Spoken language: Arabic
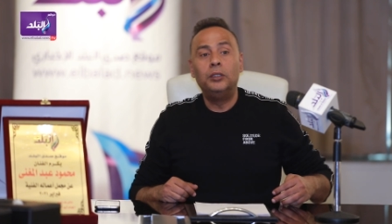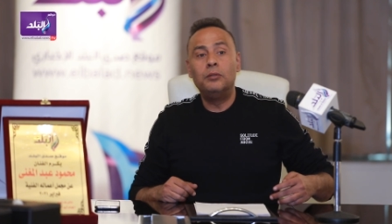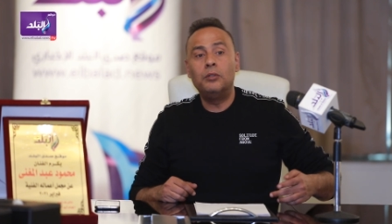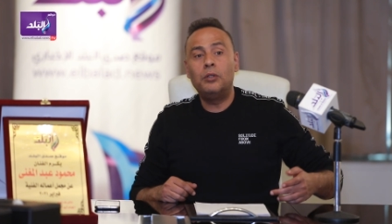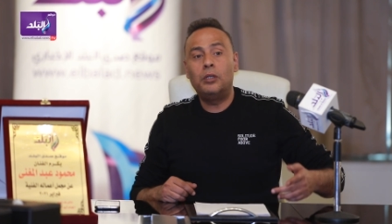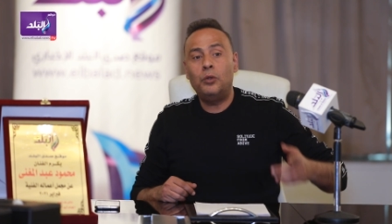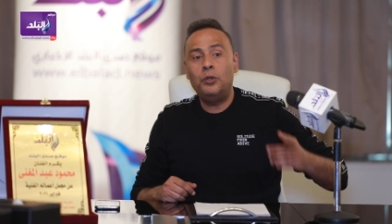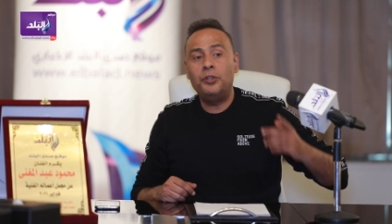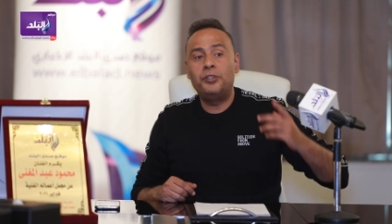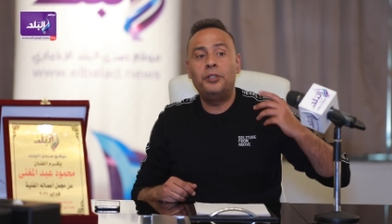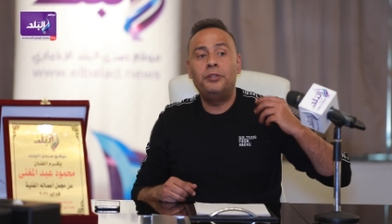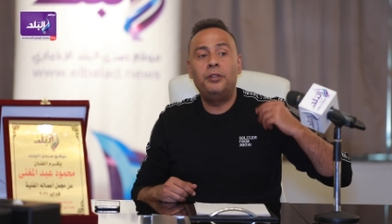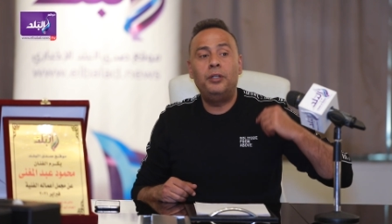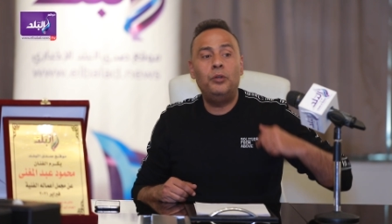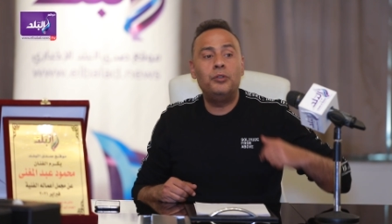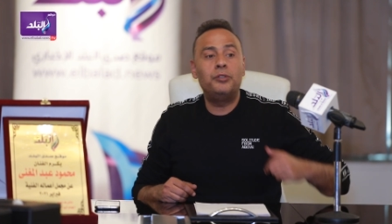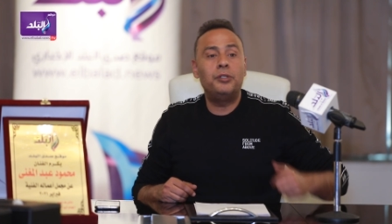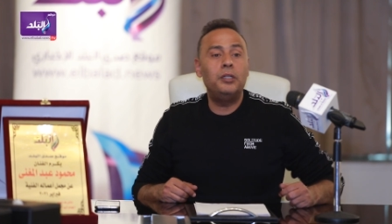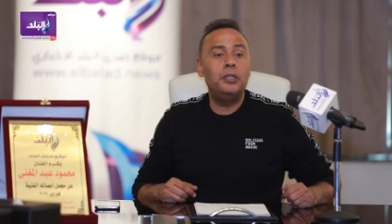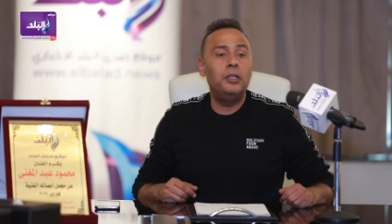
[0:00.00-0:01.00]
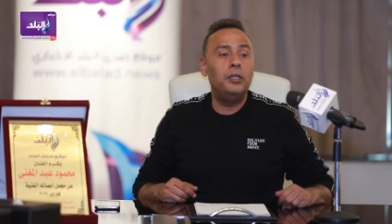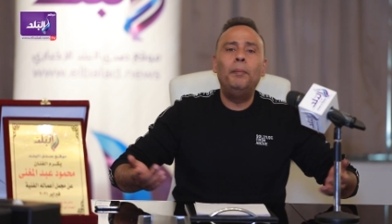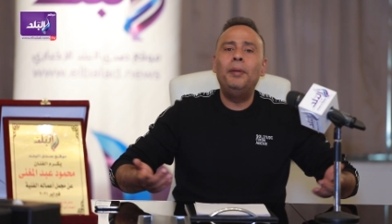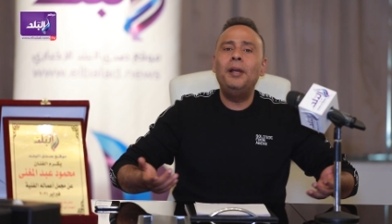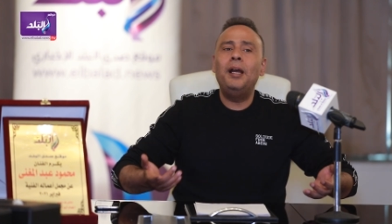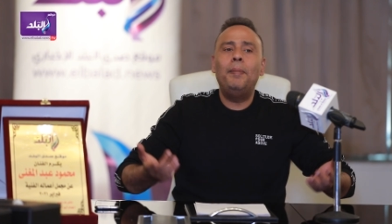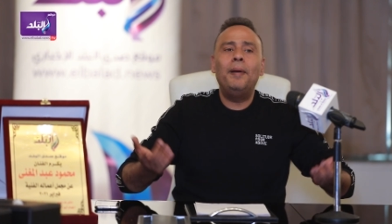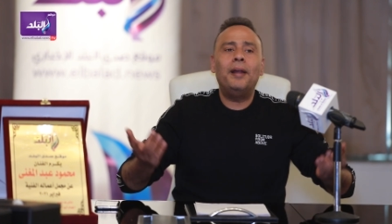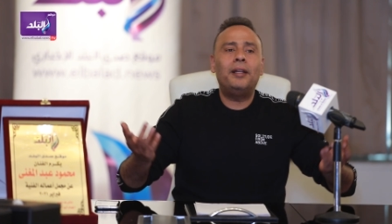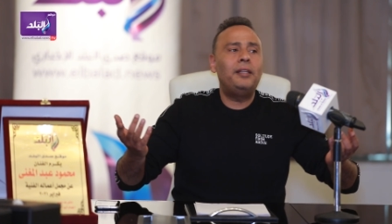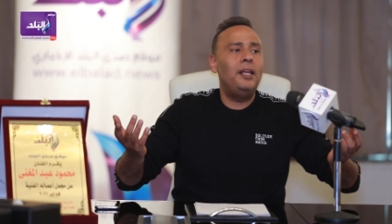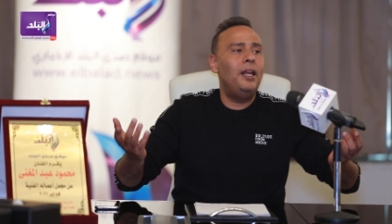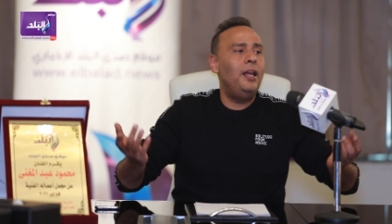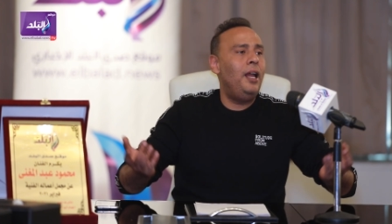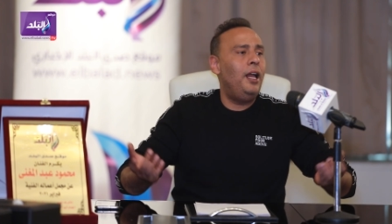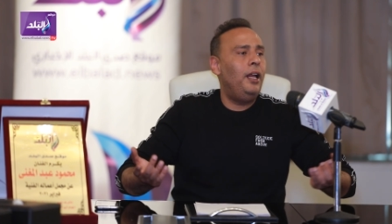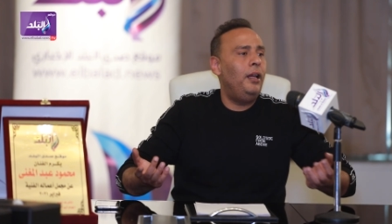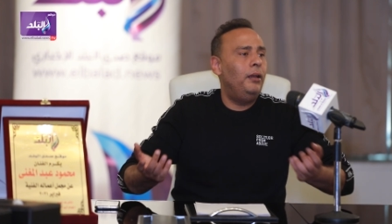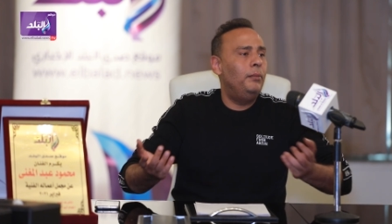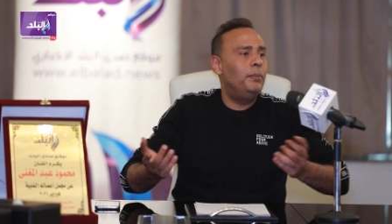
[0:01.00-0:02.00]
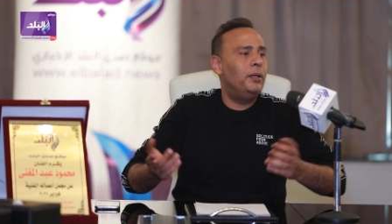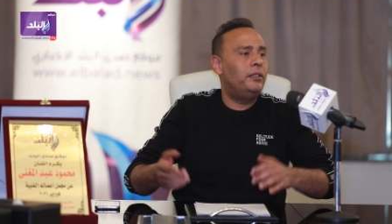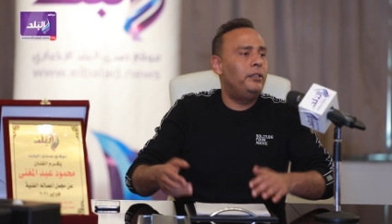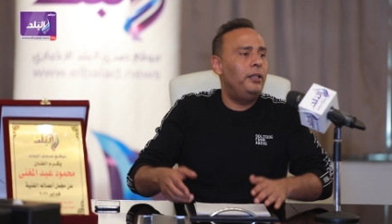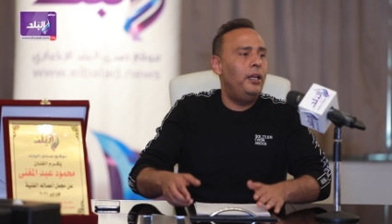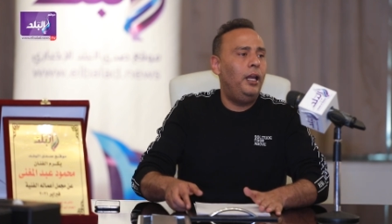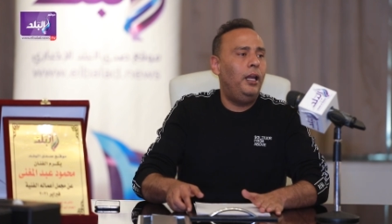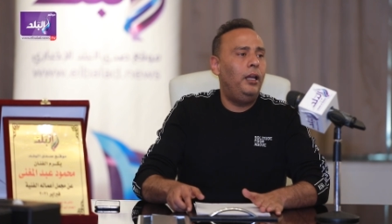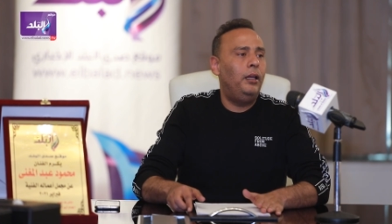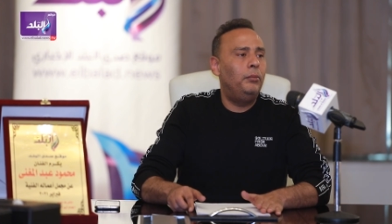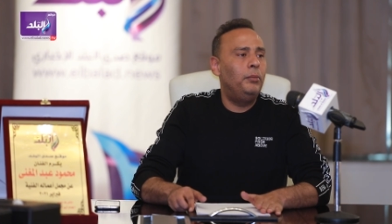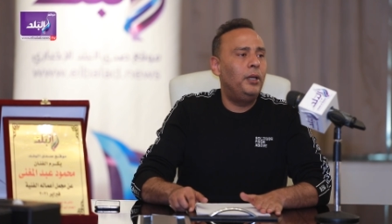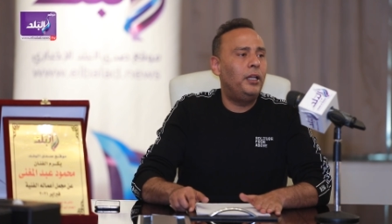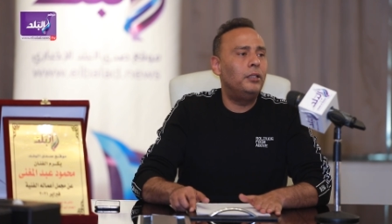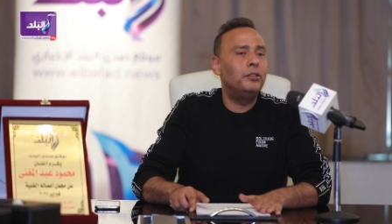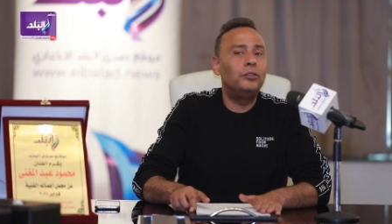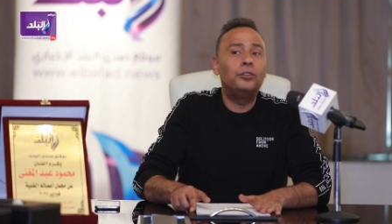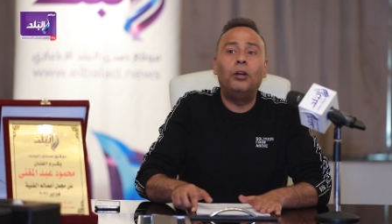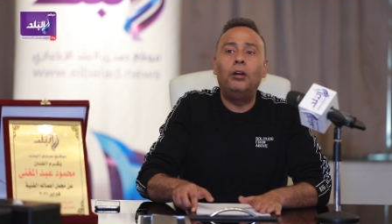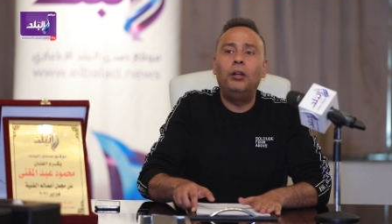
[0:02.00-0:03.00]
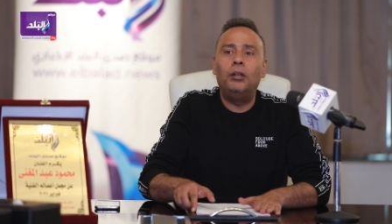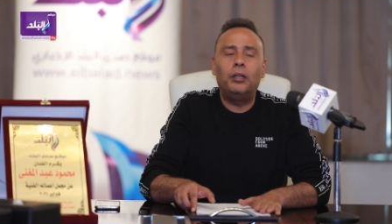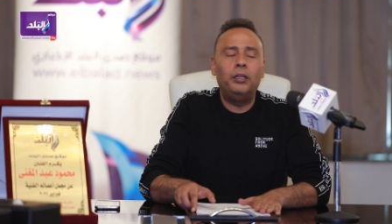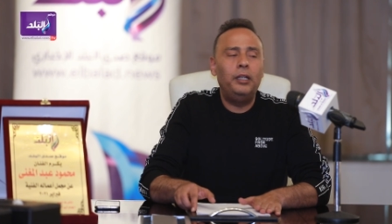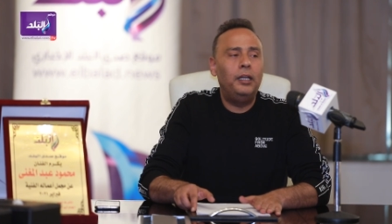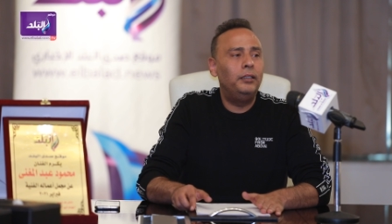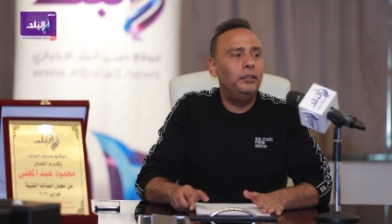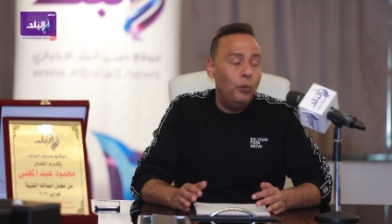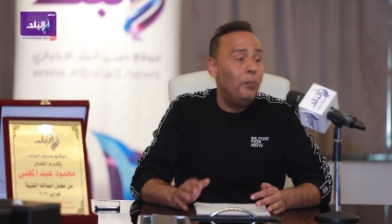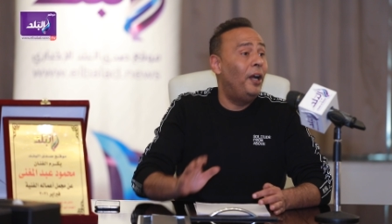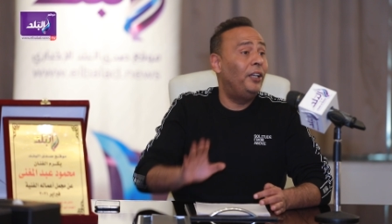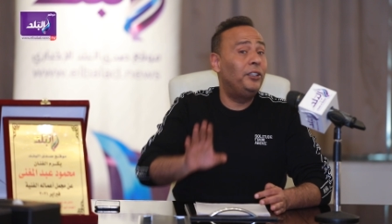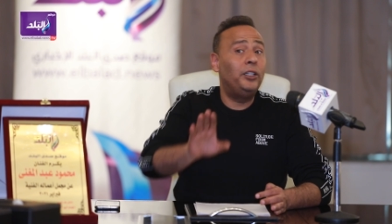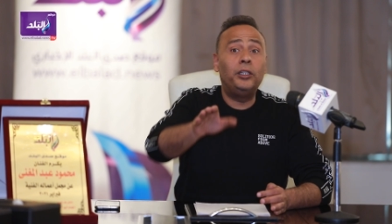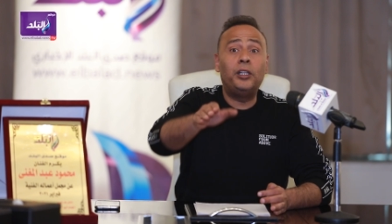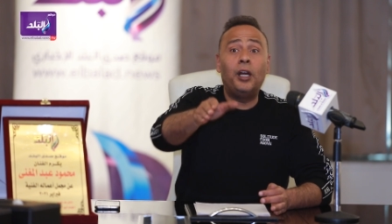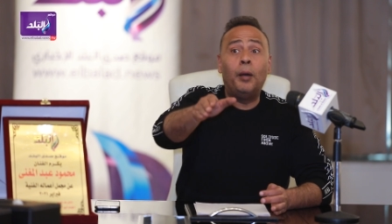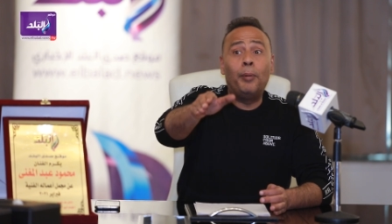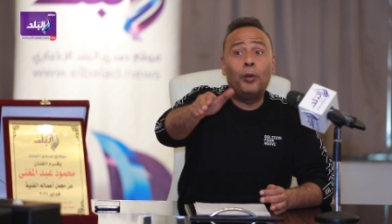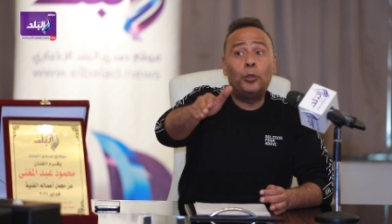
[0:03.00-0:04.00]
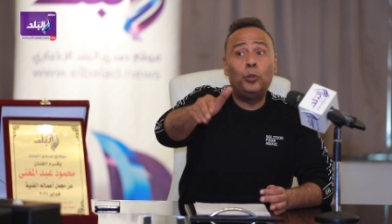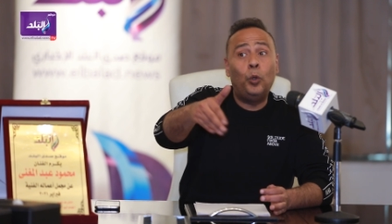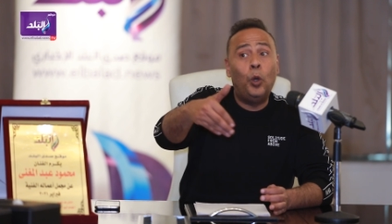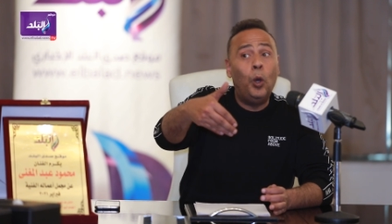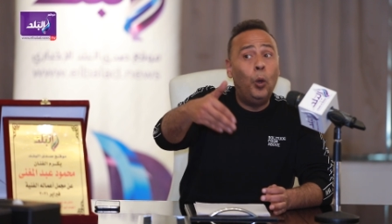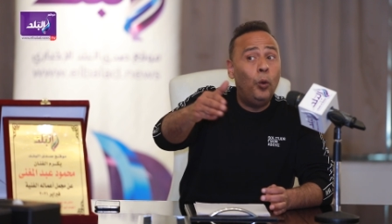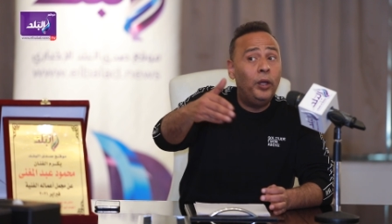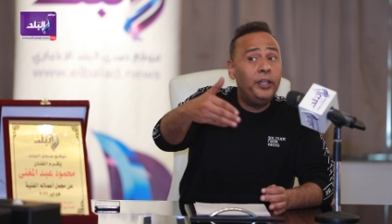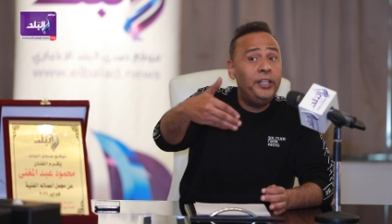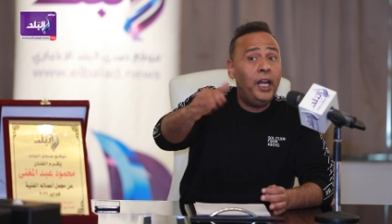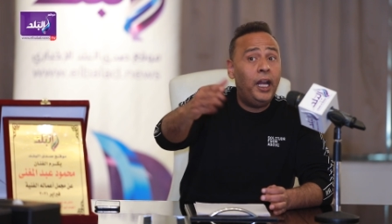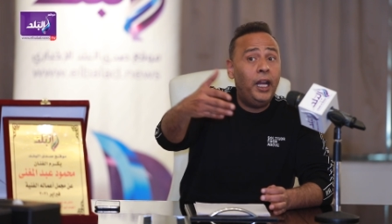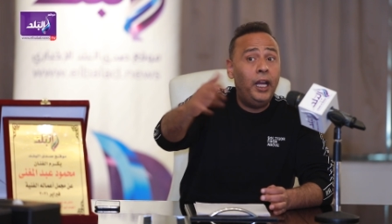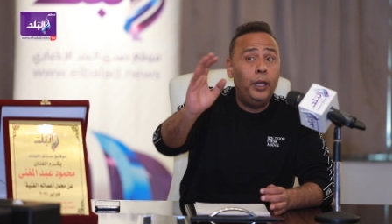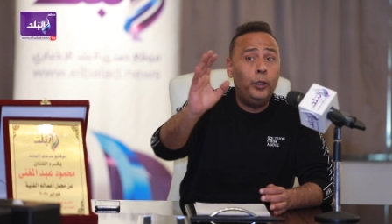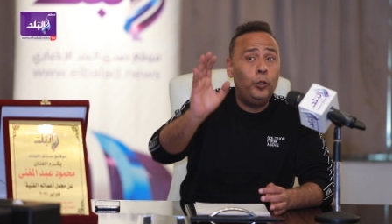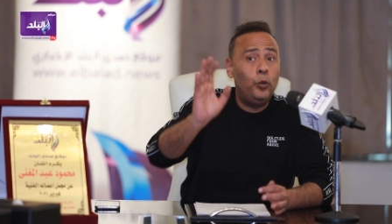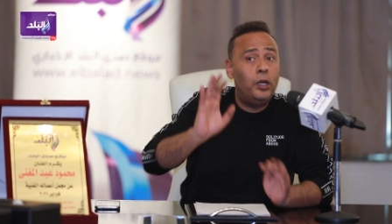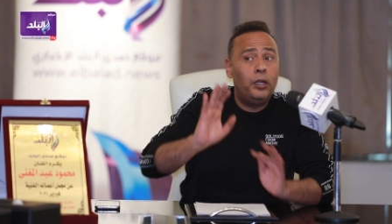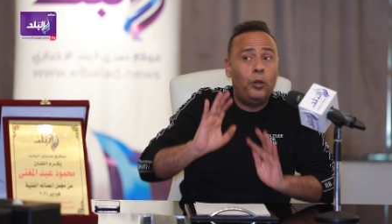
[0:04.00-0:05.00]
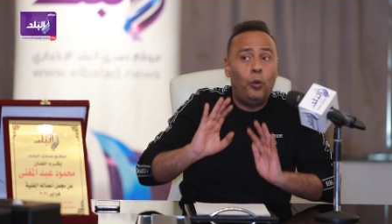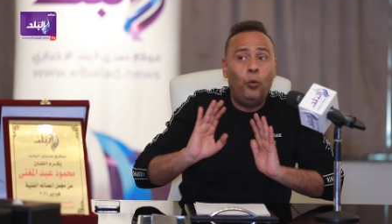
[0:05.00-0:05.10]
ممكن اروح لسيدنا الحسين برتاح برتاح مكان طاهر يعني وبعدين ده برضه هو ليه حاله آه،